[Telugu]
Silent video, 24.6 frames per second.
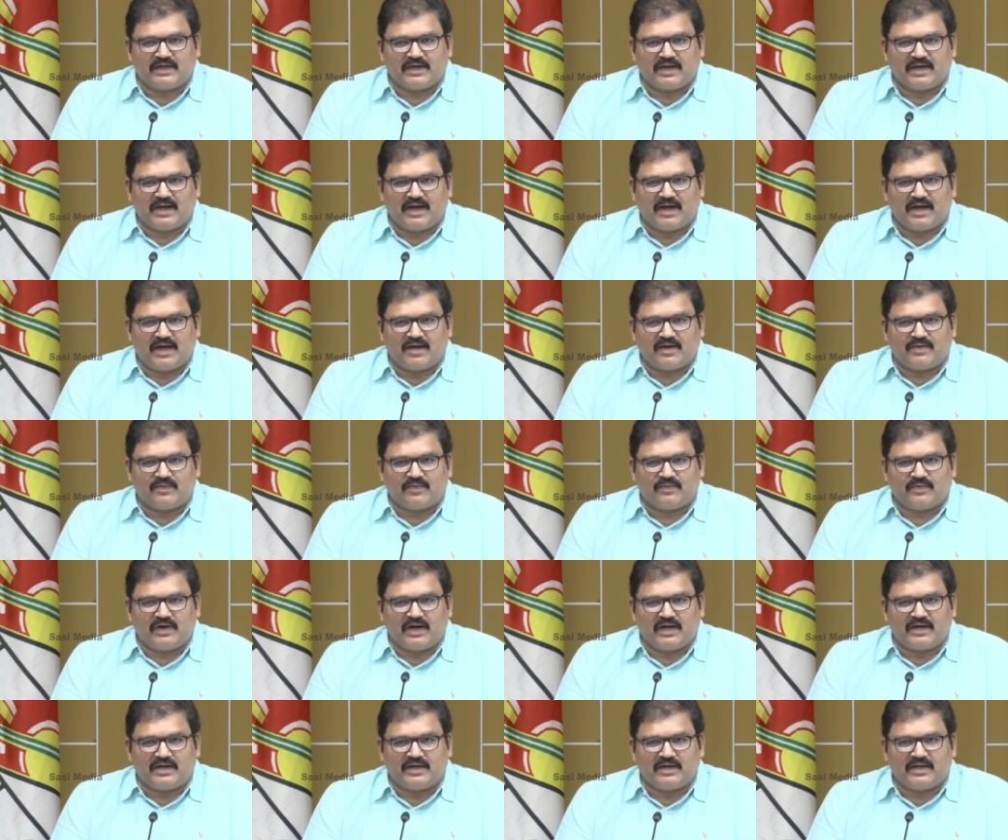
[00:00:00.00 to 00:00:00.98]
ఏ విధంగా
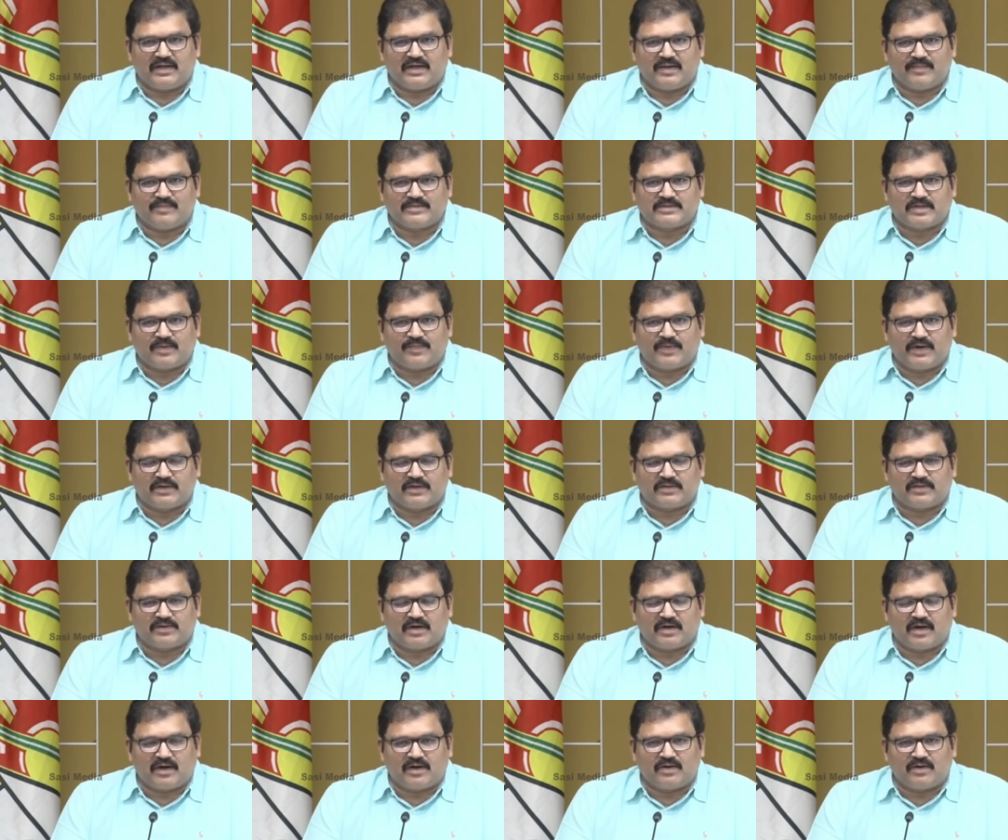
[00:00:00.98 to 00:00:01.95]
వారిని హింస
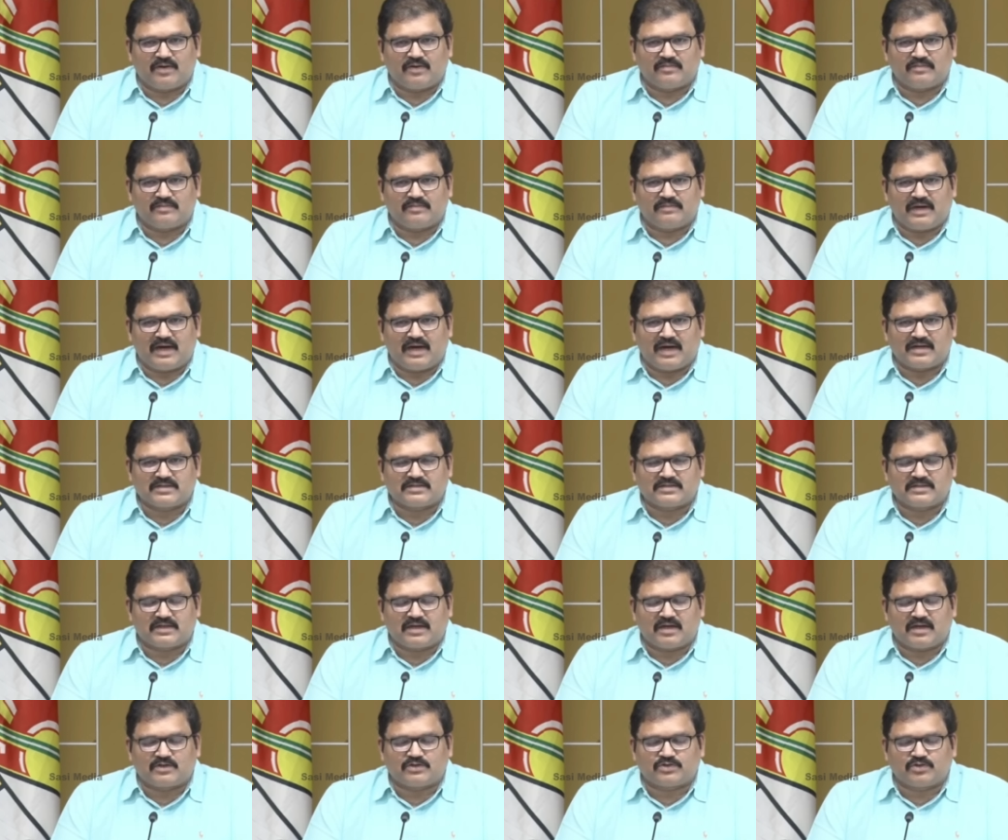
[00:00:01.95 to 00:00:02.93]
పెడుతున్నాడో
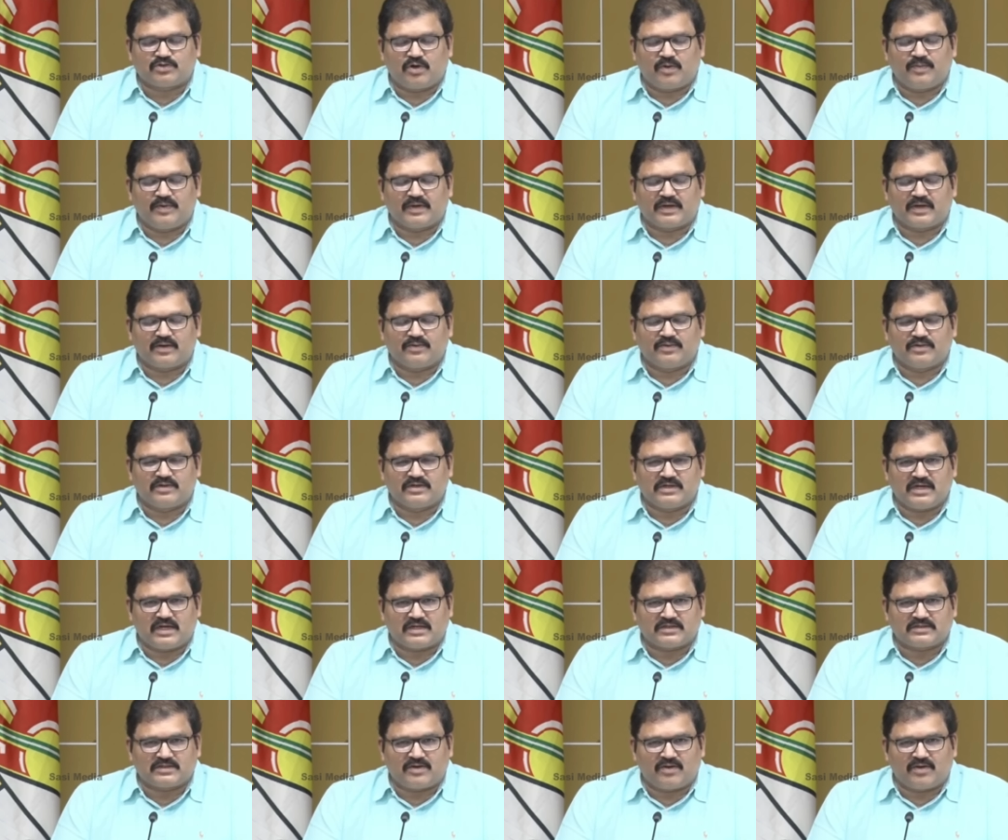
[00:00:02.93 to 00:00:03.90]
మానసిక క్షోభకి
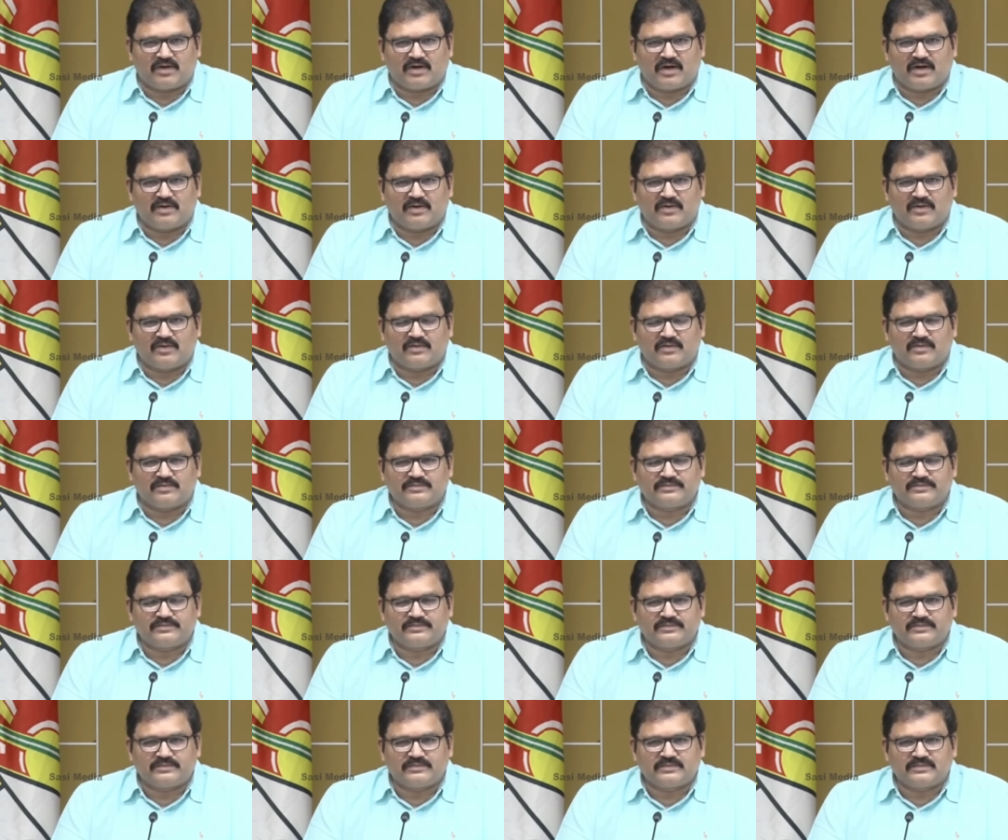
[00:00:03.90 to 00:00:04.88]
గురి చేస్తూ ఉన్నాడో